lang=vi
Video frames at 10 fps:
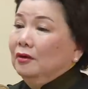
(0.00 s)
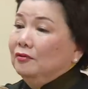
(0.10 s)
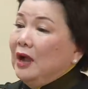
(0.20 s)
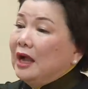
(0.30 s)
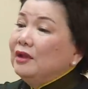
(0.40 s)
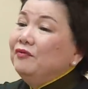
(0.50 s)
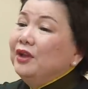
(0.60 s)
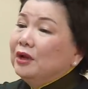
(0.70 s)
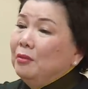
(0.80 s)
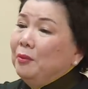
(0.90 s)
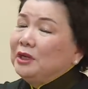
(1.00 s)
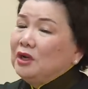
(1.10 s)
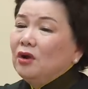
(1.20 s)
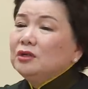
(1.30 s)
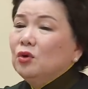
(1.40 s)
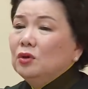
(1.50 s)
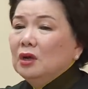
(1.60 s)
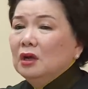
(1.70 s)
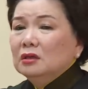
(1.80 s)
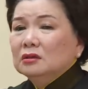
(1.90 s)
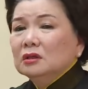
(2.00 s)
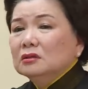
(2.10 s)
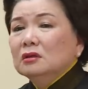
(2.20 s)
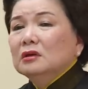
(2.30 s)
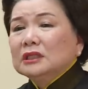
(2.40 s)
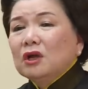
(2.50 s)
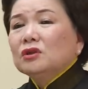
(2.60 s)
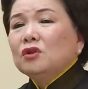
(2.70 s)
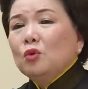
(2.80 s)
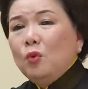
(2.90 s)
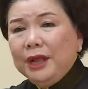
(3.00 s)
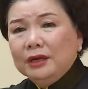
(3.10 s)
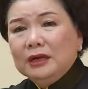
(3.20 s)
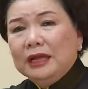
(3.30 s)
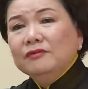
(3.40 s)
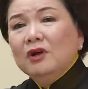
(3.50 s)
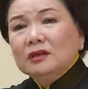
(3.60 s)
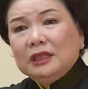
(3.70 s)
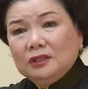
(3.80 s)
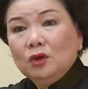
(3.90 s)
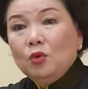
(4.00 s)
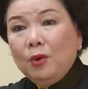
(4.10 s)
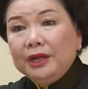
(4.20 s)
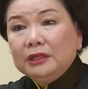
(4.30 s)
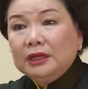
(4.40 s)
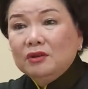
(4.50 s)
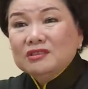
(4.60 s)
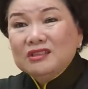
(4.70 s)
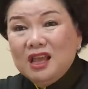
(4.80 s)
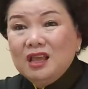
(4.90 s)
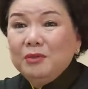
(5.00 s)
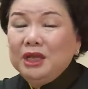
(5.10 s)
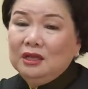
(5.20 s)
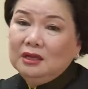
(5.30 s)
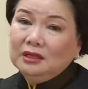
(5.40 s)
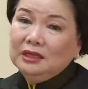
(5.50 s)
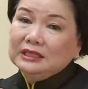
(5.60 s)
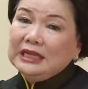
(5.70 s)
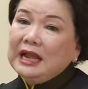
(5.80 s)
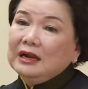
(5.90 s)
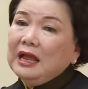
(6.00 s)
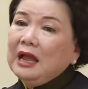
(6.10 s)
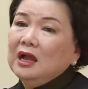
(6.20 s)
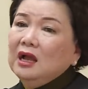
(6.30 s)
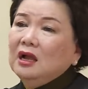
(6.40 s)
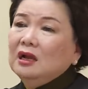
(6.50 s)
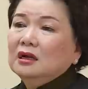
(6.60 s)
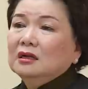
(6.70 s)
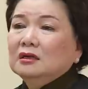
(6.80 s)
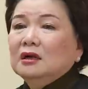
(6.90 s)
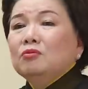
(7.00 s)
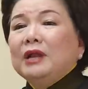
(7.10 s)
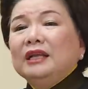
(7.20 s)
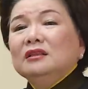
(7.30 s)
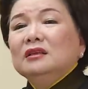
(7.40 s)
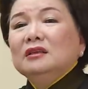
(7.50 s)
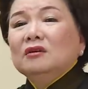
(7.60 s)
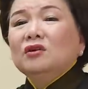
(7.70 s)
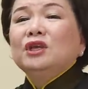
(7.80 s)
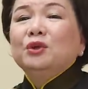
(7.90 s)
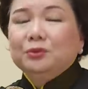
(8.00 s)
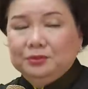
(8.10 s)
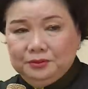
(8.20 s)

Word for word: Và cái việc mà mình nói rồi đó, thường thường người ta có thói quen, đánh vợ thành thói quen thì nó dễ bị cái tình trạng là không đánh thì khó chịu.